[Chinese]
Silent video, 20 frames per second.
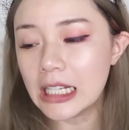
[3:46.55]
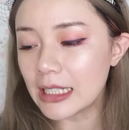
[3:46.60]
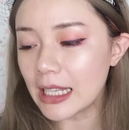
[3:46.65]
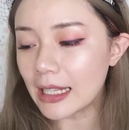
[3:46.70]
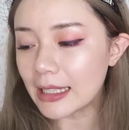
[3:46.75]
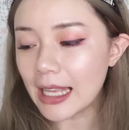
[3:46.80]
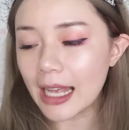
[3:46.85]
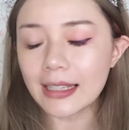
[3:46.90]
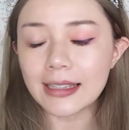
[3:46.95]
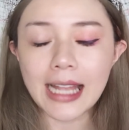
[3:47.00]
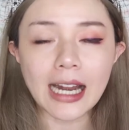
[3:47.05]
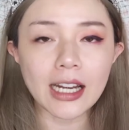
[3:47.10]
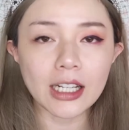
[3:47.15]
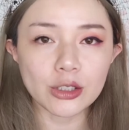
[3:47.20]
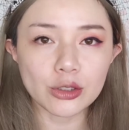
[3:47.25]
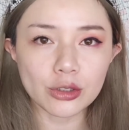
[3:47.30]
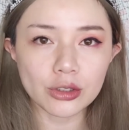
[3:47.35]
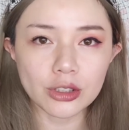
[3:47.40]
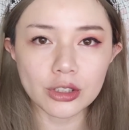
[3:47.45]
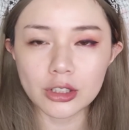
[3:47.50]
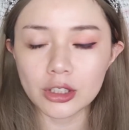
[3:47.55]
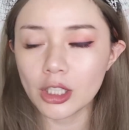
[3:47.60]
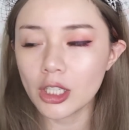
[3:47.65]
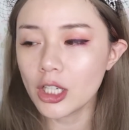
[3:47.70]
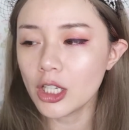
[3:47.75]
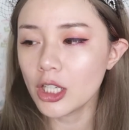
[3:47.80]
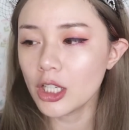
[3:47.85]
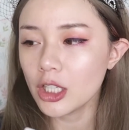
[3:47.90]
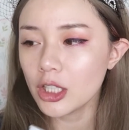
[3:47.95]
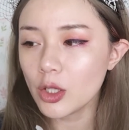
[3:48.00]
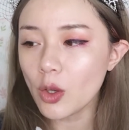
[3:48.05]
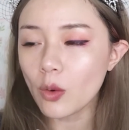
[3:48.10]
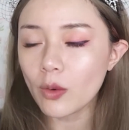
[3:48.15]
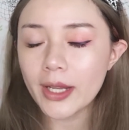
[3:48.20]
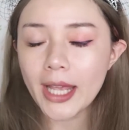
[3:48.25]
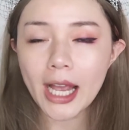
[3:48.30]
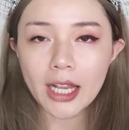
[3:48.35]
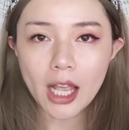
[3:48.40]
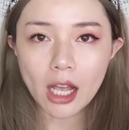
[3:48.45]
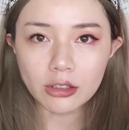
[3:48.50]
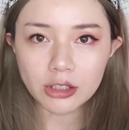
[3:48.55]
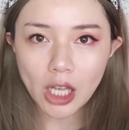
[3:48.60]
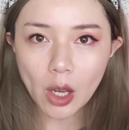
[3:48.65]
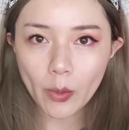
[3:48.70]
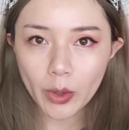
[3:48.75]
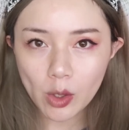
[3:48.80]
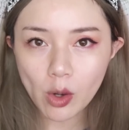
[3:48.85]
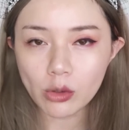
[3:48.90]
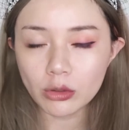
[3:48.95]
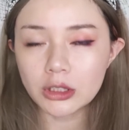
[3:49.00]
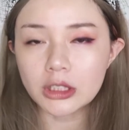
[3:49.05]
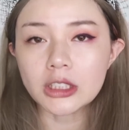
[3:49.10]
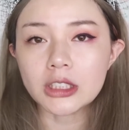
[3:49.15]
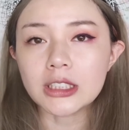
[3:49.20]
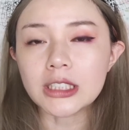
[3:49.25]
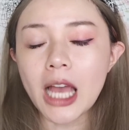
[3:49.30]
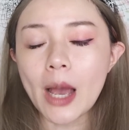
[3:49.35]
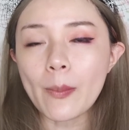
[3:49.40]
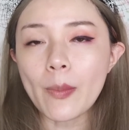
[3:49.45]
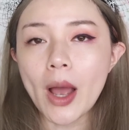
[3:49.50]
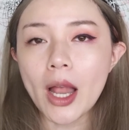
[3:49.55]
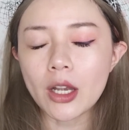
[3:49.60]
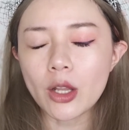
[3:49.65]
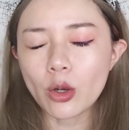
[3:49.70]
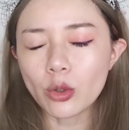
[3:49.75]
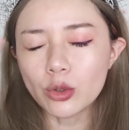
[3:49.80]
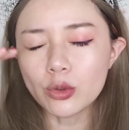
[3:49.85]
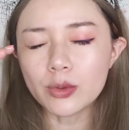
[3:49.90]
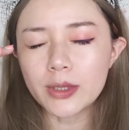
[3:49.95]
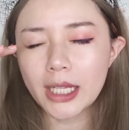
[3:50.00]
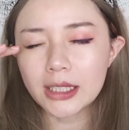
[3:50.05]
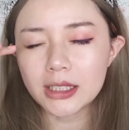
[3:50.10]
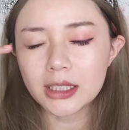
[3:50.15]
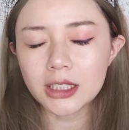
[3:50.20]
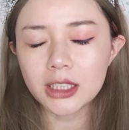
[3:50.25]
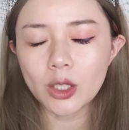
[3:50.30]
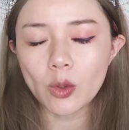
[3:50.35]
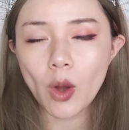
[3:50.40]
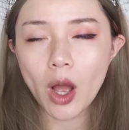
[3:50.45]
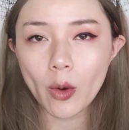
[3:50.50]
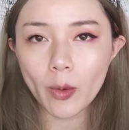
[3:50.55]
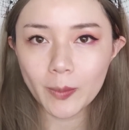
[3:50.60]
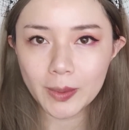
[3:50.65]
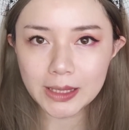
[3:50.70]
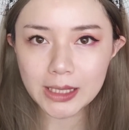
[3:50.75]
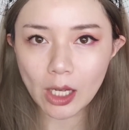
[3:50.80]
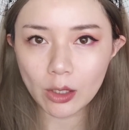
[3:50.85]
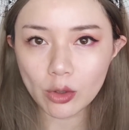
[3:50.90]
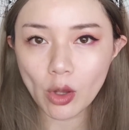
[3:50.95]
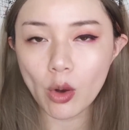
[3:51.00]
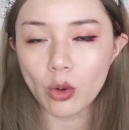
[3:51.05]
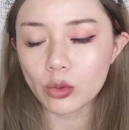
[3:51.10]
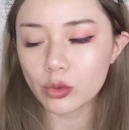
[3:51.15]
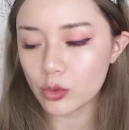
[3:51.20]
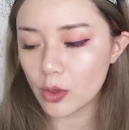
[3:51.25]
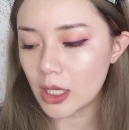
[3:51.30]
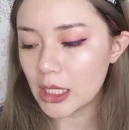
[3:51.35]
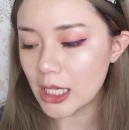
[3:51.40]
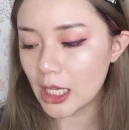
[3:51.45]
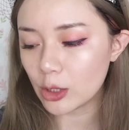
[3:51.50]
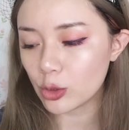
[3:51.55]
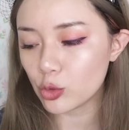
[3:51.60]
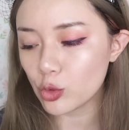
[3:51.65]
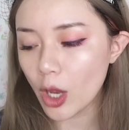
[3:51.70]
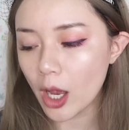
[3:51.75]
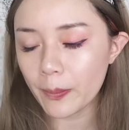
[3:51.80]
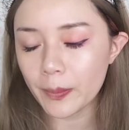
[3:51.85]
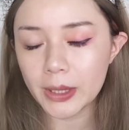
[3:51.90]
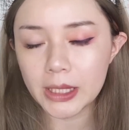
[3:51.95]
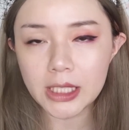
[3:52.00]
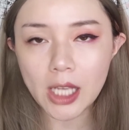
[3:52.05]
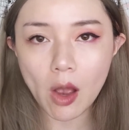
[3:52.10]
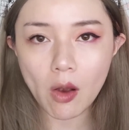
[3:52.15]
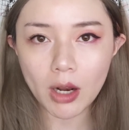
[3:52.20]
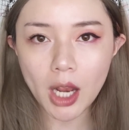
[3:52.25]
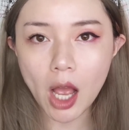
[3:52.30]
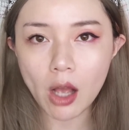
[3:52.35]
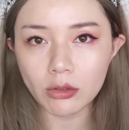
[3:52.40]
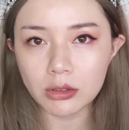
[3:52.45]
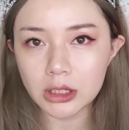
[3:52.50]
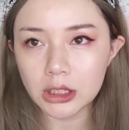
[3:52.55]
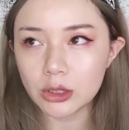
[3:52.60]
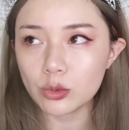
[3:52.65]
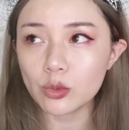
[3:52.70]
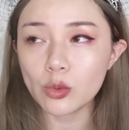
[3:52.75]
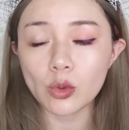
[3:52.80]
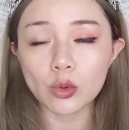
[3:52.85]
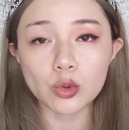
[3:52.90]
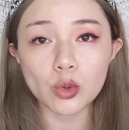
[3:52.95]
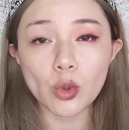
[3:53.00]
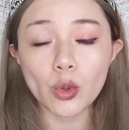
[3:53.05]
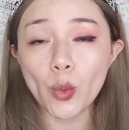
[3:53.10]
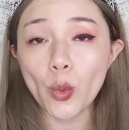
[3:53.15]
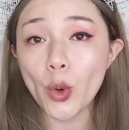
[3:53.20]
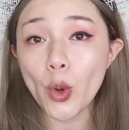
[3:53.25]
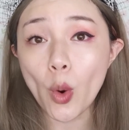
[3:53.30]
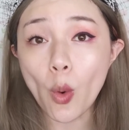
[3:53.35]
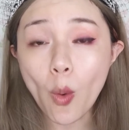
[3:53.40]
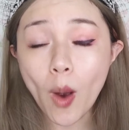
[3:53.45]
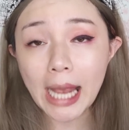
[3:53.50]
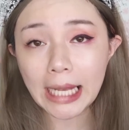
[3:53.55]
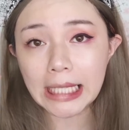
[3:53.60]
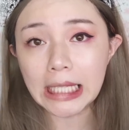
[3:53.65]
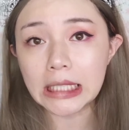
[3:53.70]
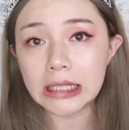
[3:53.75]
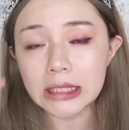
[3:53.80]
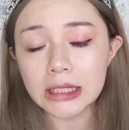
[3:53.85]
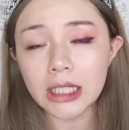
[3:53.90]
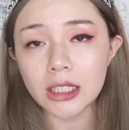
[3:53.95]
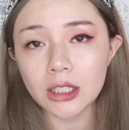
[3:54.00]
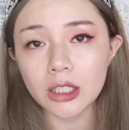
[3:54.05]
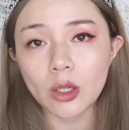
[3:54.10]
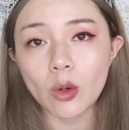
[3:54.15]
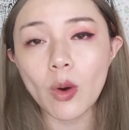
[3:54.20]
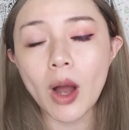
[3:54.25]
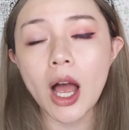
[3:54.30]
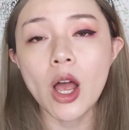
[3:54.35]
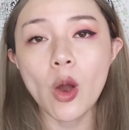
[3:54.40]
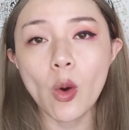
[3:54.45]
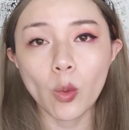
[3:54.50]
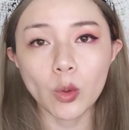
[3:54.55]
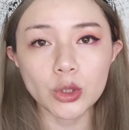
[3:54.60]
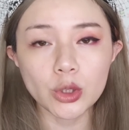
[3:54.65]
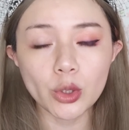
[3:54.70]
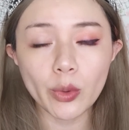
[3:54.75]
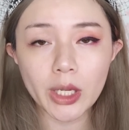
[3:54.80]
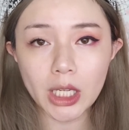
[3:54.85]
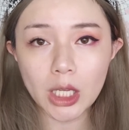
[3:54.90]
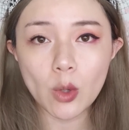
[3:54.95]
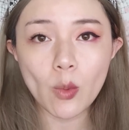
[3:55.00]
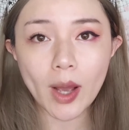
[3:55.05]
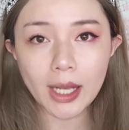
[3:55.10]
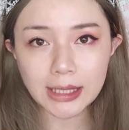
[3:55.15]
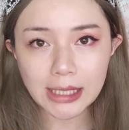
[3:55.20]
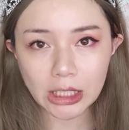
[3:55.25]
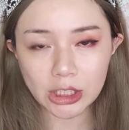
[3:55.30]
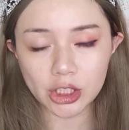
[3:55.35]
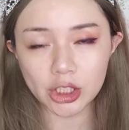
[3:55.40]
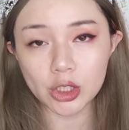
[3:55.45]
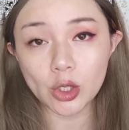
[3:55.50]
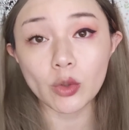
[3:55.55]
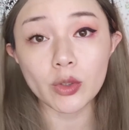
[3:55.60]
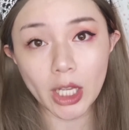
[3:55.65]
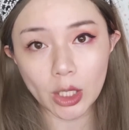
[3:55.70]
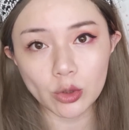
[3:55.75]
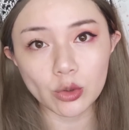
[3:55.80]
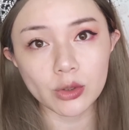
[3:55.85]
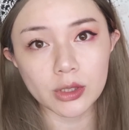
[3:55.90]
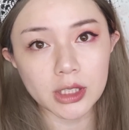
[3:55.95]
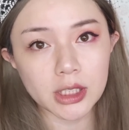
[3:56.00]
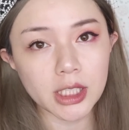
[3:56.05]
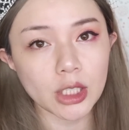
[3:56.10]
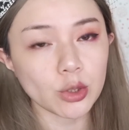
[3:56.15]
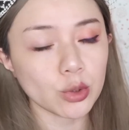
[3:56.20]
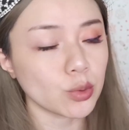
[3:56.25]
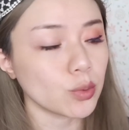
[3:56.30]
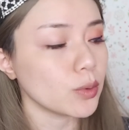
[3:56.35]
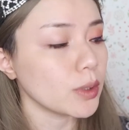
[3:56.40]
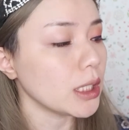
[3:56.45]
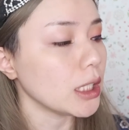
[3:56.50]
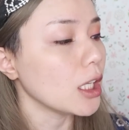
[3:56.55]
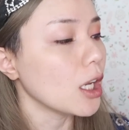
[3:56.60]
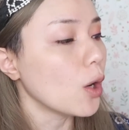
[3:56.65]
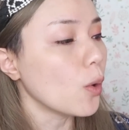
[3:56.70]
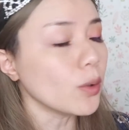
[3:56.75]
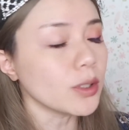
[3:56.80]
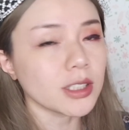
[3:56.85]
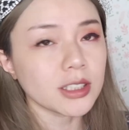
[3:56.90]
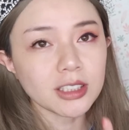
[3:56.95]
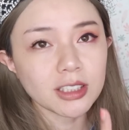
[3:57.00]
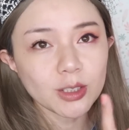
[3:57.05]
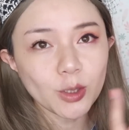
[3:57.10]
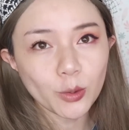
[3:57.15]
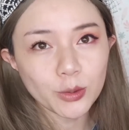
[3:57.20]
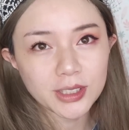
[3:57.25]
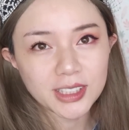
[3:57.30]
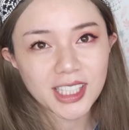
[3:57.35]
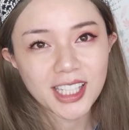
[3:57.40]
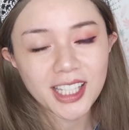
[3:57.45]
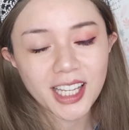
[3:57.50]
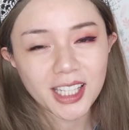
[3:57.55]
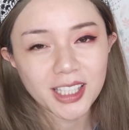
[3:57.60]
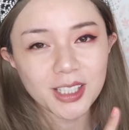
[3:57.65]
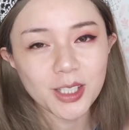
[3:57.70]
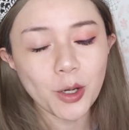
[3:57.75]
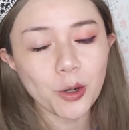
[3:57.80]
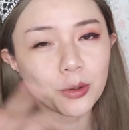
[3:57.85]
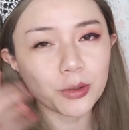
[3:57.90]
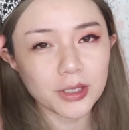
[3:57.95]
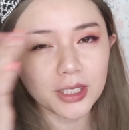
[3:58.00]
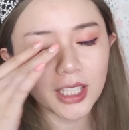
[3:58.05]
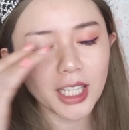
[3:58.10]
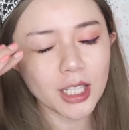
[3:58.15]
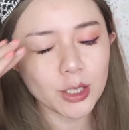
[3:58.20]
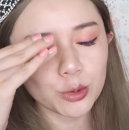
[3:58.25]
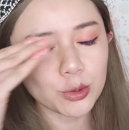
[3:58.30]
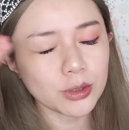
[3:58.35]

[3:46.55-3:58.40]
那它当然就是用量要稍微控制一下，不然流入眼睛的话会比较痛。所以眼妆比较靠近，如果说我有画眼线的话，我就会另外再使用眼唇卸除液，或者是用洁颜油，你可以